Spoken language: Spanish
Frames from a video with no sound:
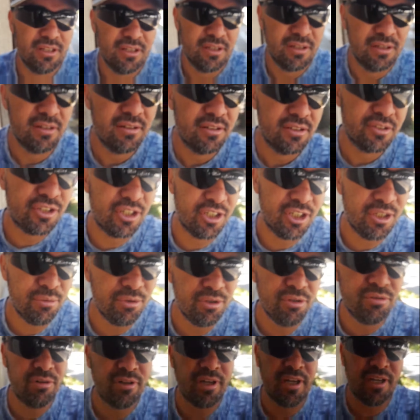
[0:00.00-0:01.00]
tratemos de
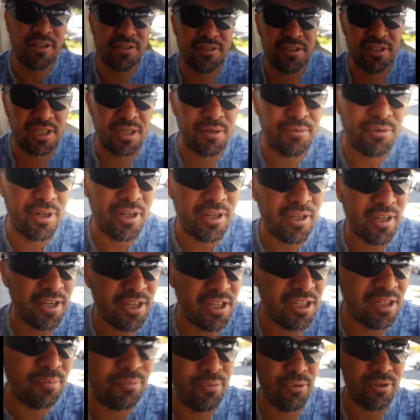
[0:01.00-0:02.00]
buscarla, salgamos a las calles, a las
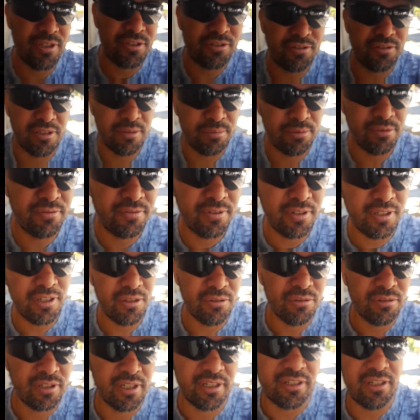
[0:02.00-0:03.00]
poblaciones, por favor, a buscar
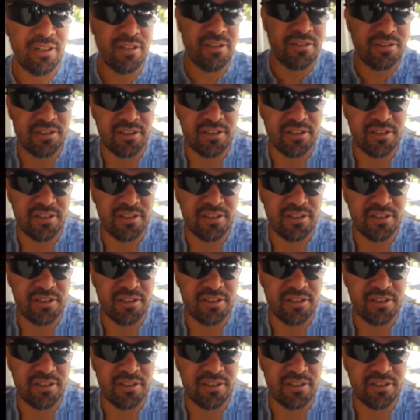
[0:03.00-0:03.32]
la bicicleta.